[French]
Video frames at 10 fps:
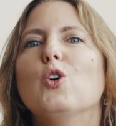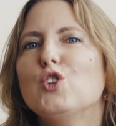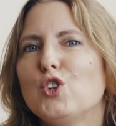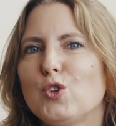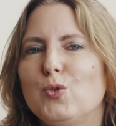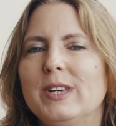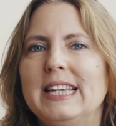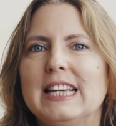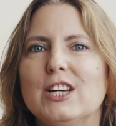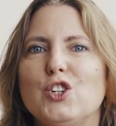Aujourd'hui,
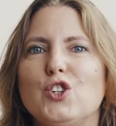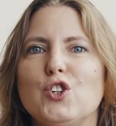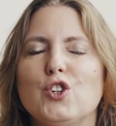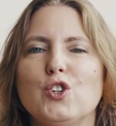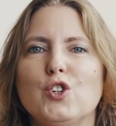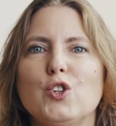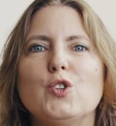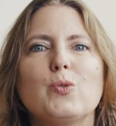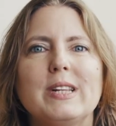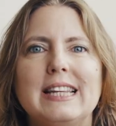je
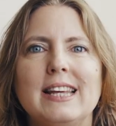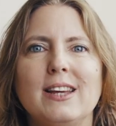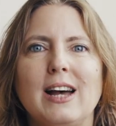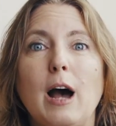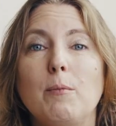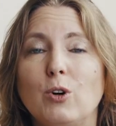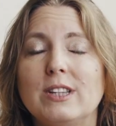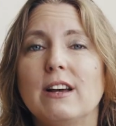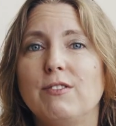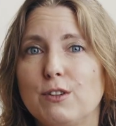souhaitais
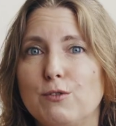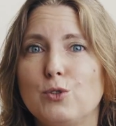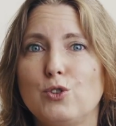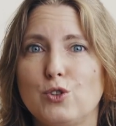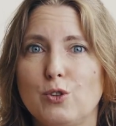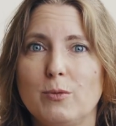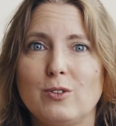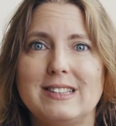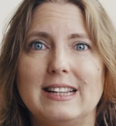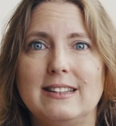aborder avec vous justement
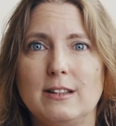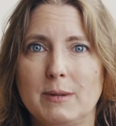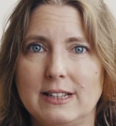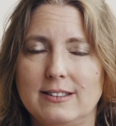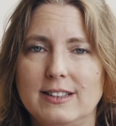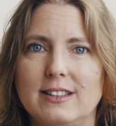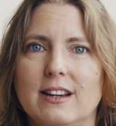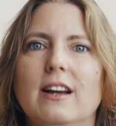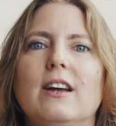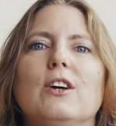cette thématique
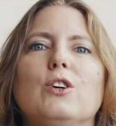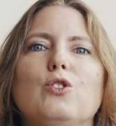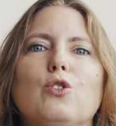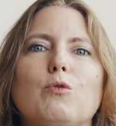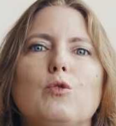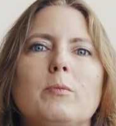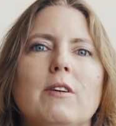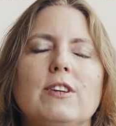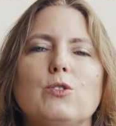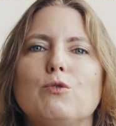dont vous
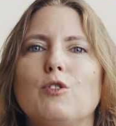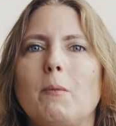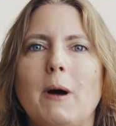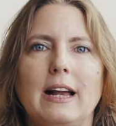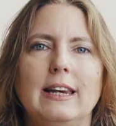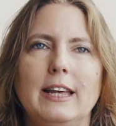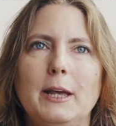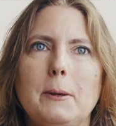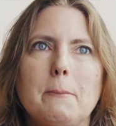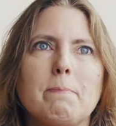m'avez souvent
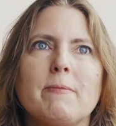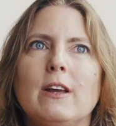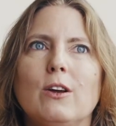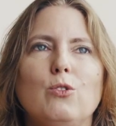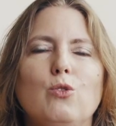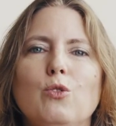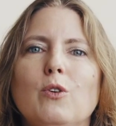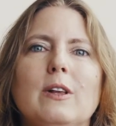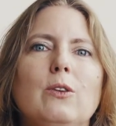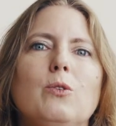parlé
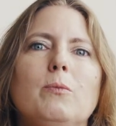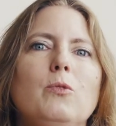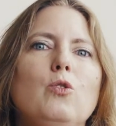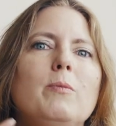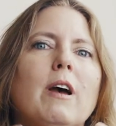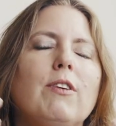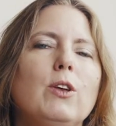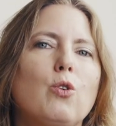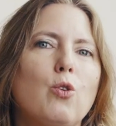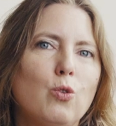du,
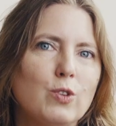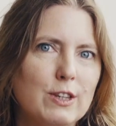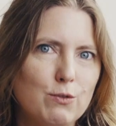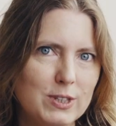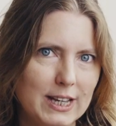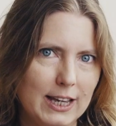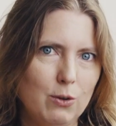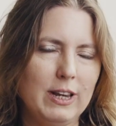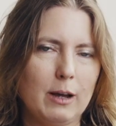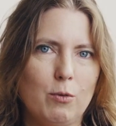merveilleux conte qui vous est
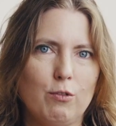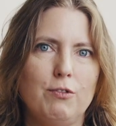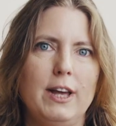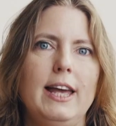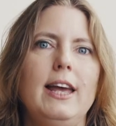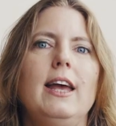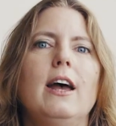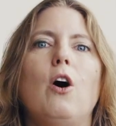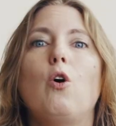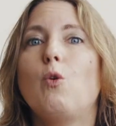régulièrement fait
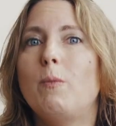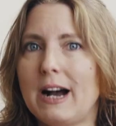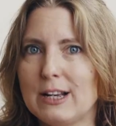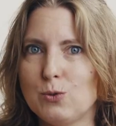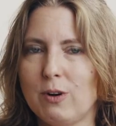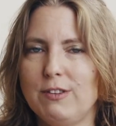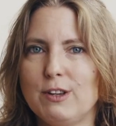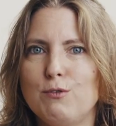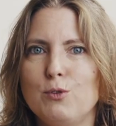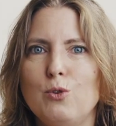en comparaison
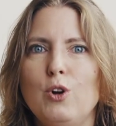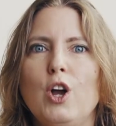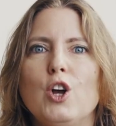avec vous,